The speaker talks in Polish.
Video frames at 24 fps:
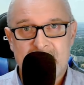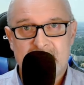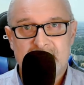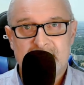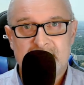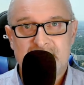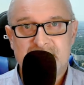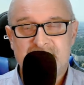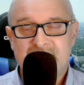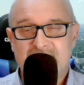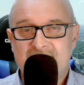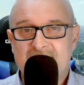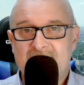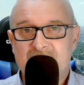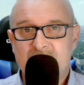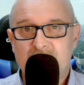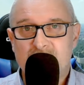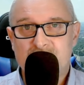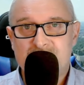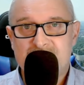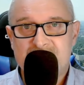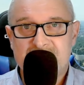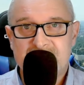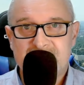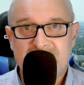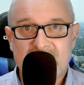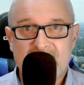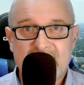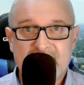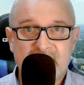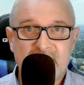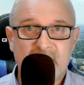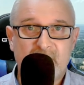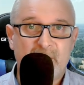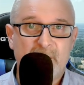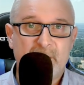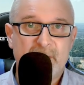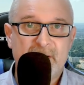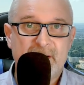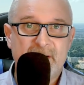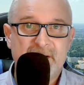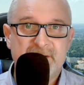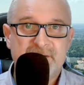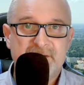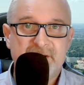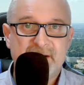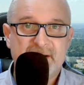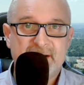że nadużywają,
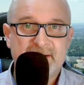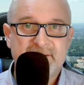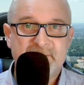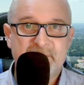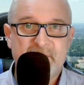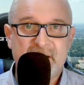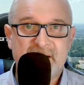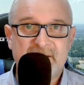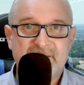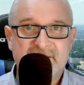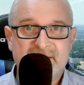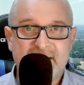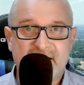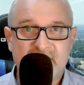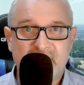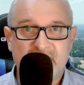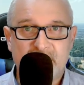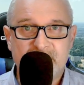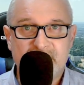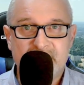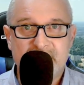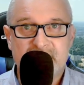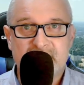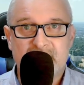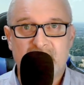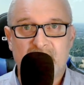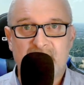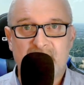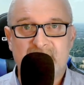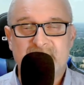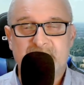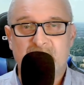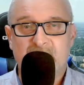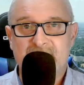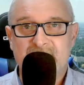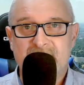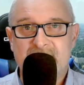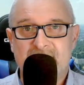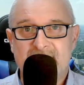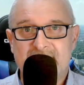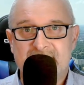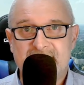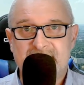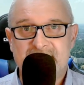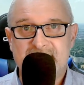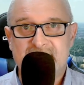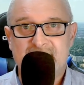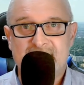że sprawdzają ich
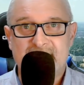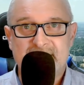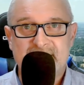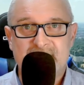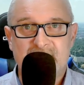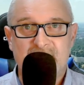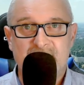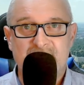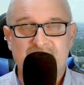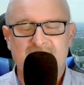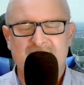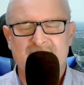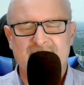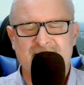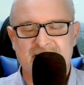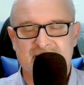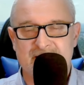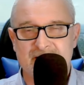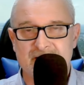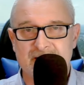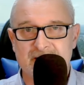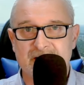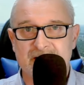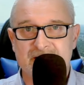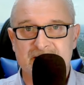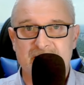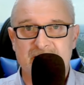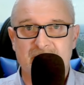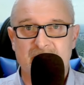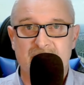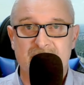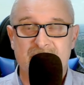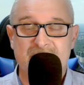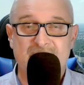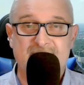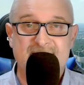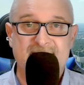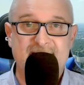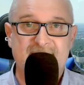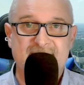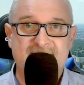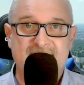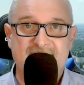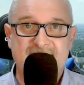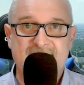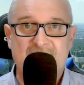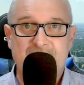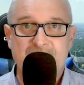korespondencję, co jest y, niezgodne z
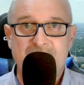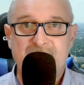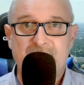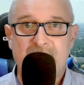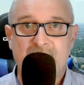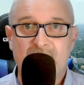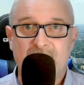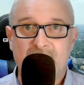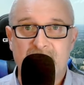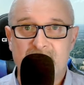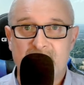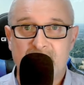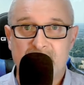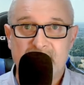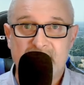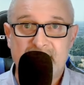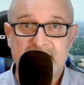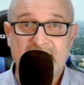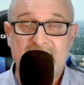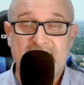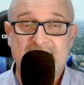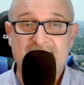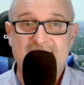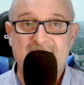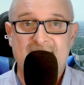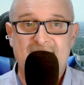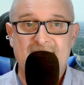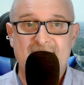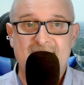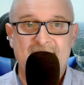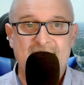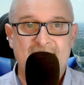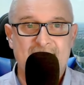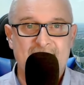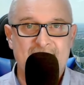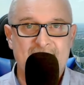zasadami RODO i tak dalej.